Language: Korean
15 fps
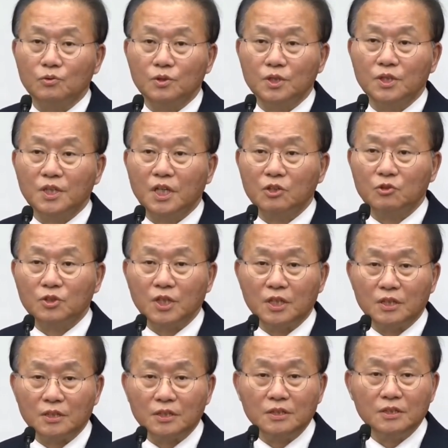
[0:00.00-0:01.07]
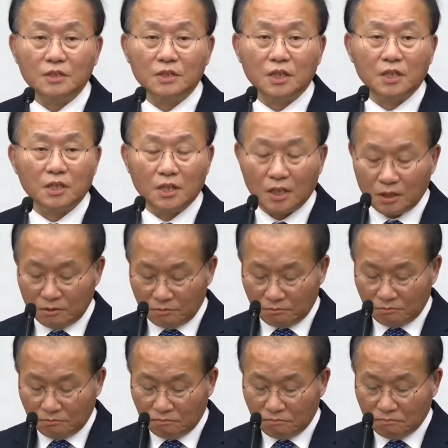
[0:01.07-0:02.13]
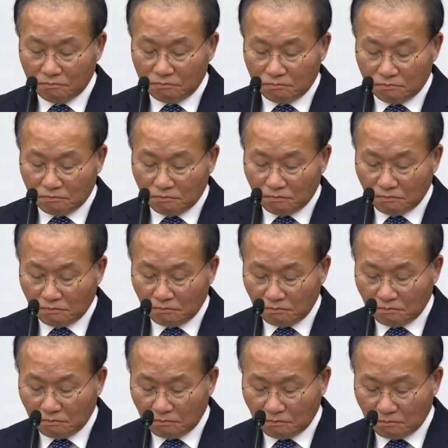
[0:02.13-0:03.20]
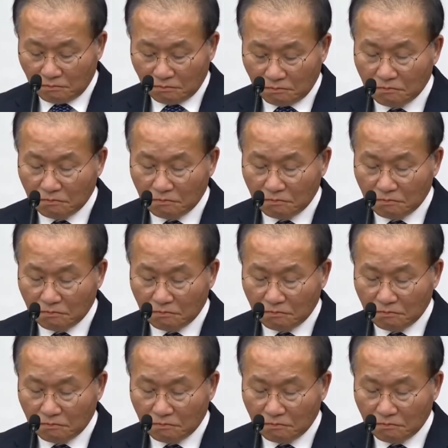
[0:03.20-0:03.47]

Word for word: 뭐 이렇게 해도 되는 건지에 대한 음,